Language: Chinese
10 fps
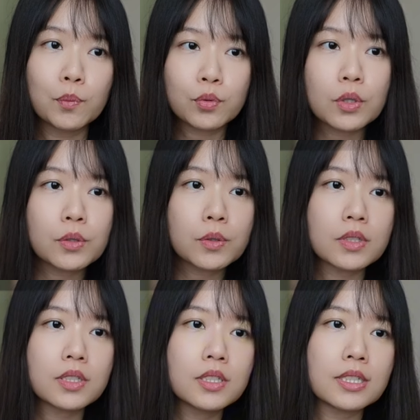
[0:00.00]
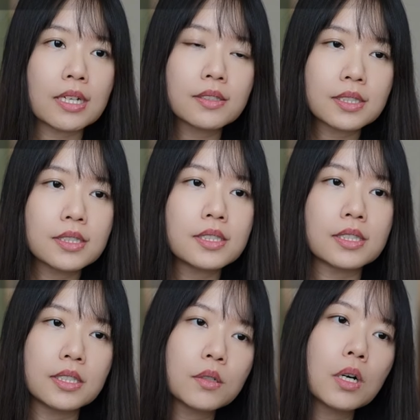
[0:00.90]
不过如果是你要申
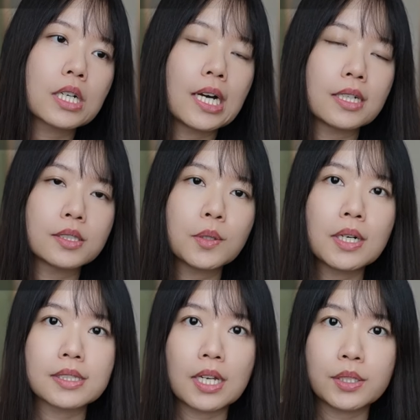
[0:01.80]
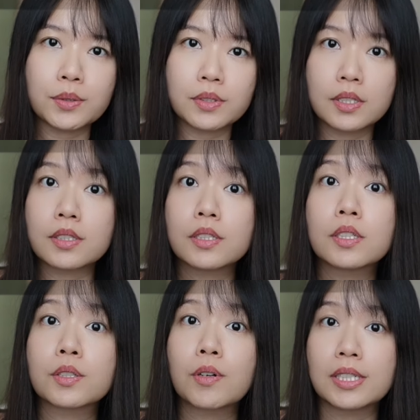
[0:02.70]
请电话卡的话，它有 certain
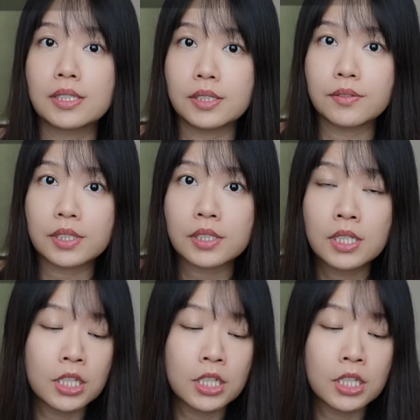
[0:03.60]
的 criteria。